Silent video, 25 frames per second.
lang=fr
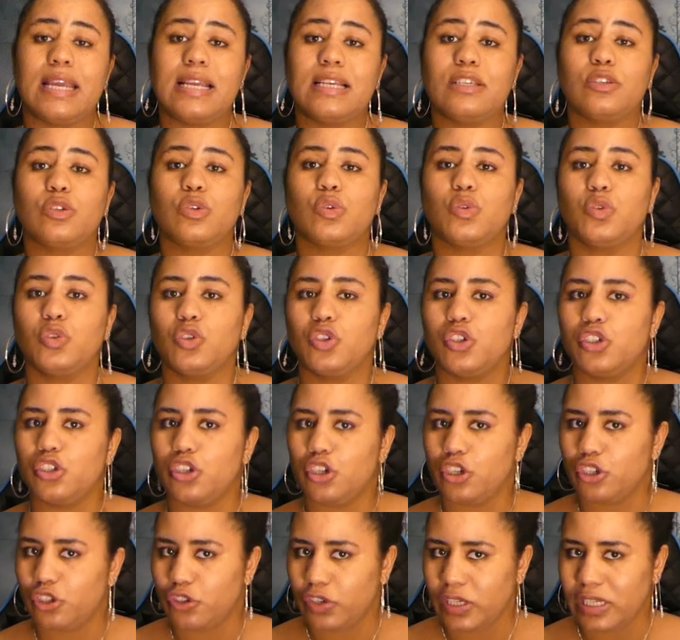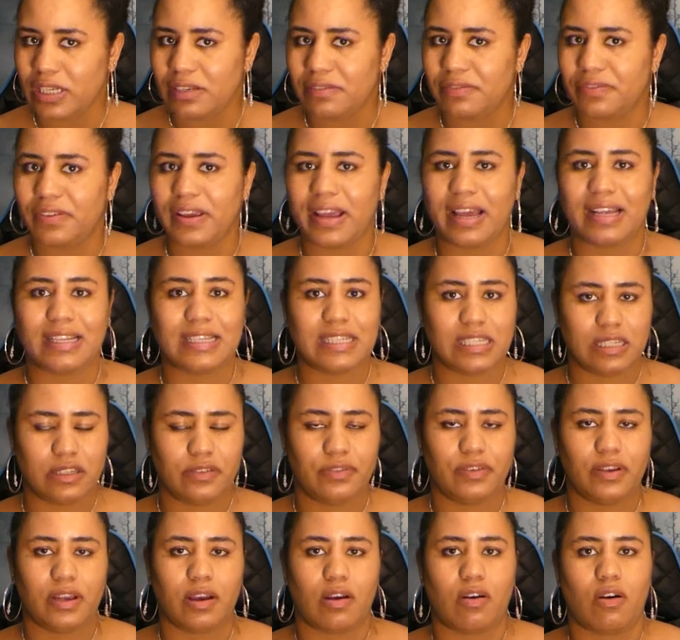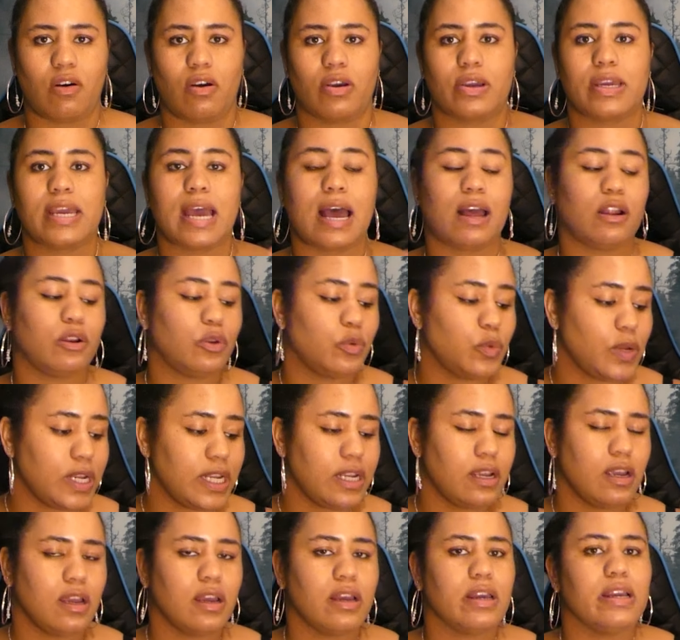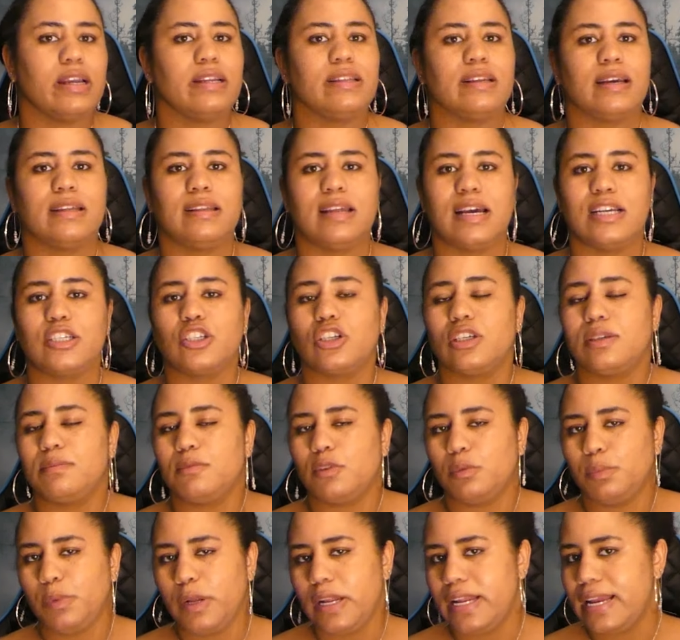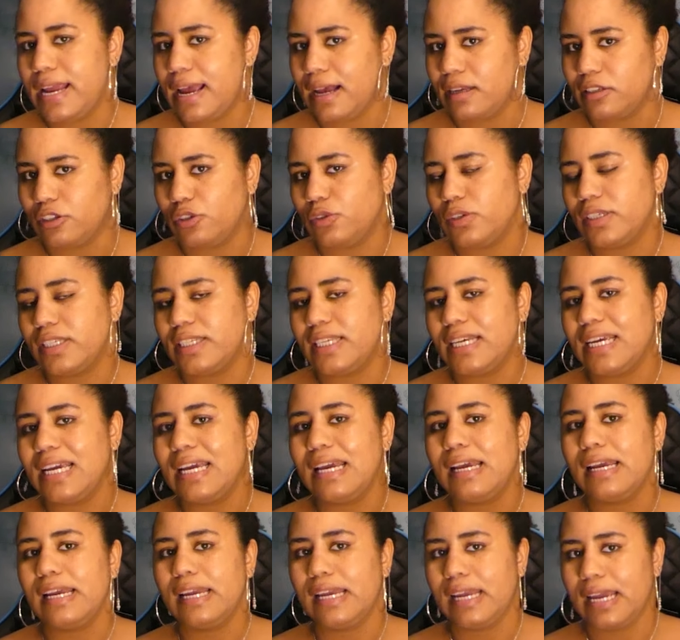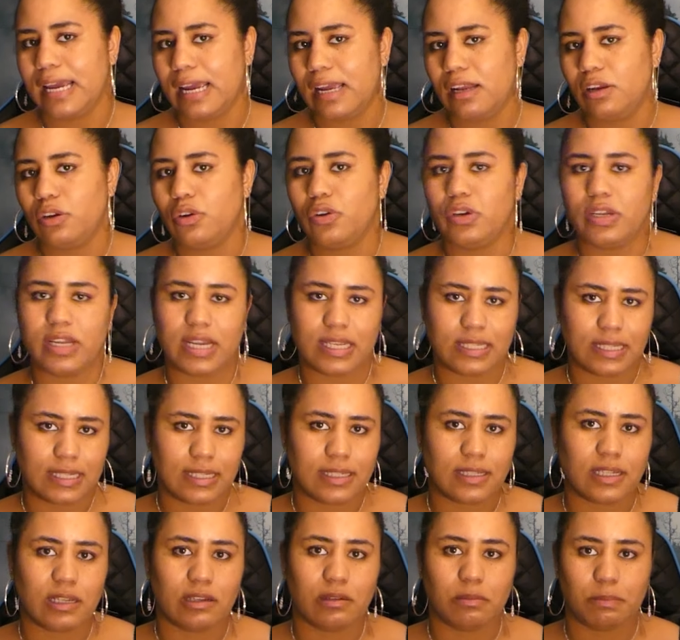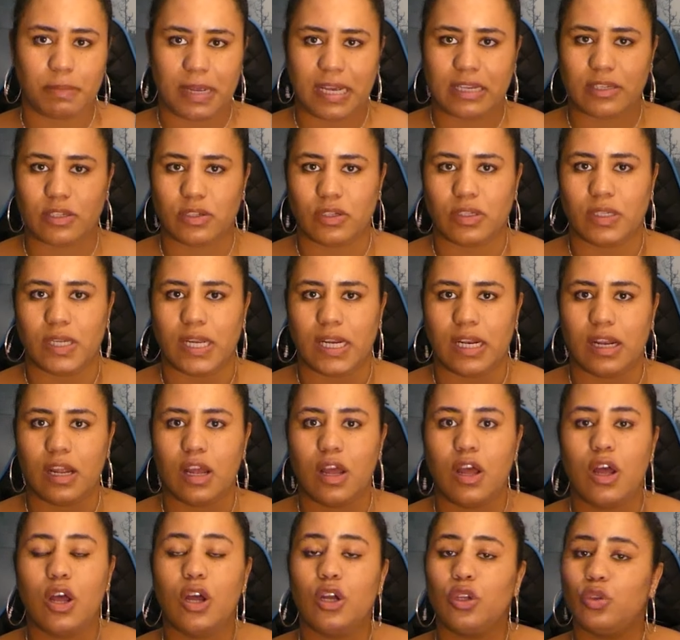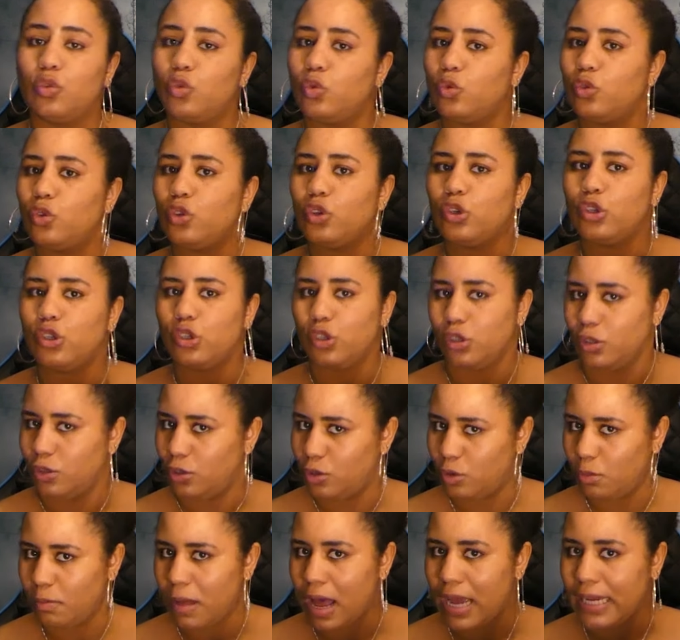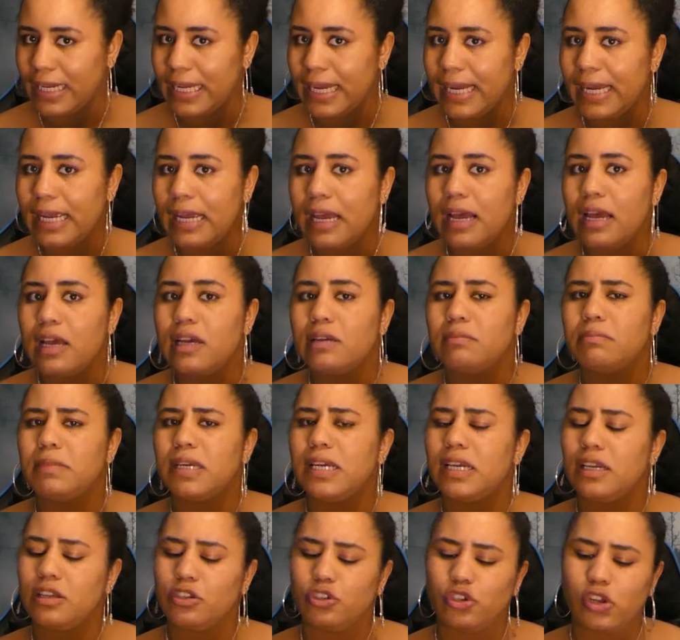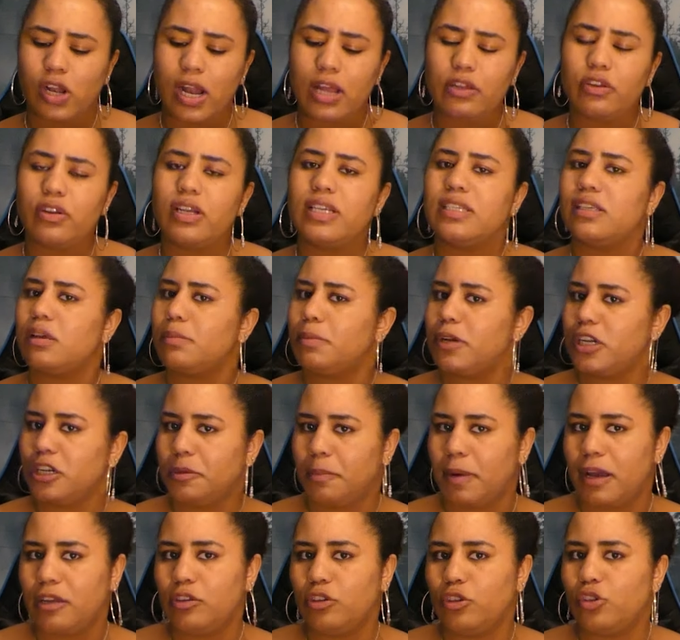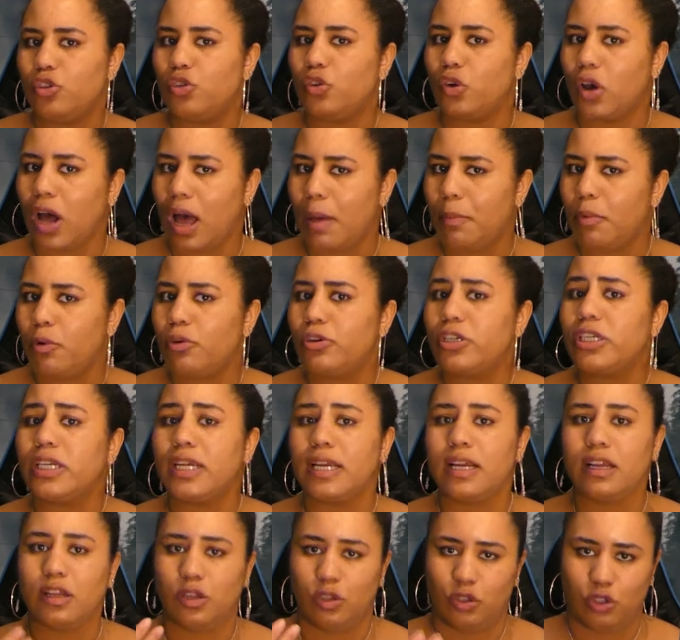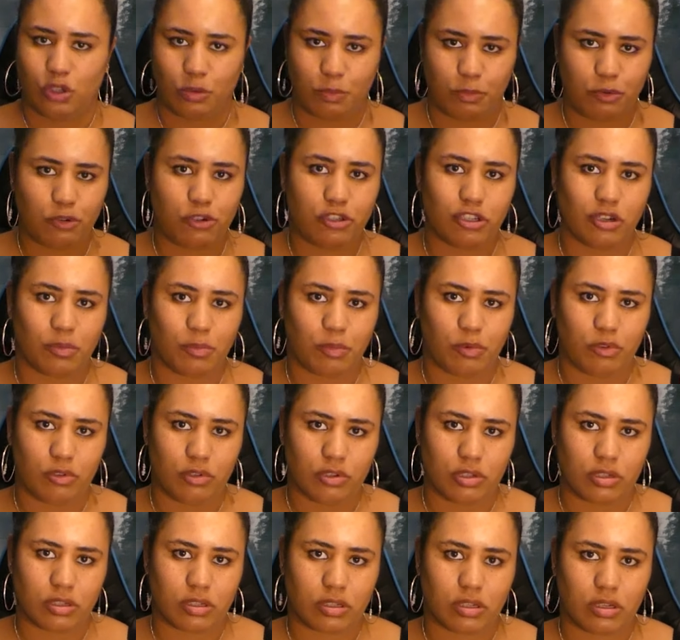Ils sont de deux univers différents, car lui est un agent immobilier à succès et elle une assistante personnelle. Tous deux sont mariés, mais cela ne les empêche pas de se rapprocher de plus en plus.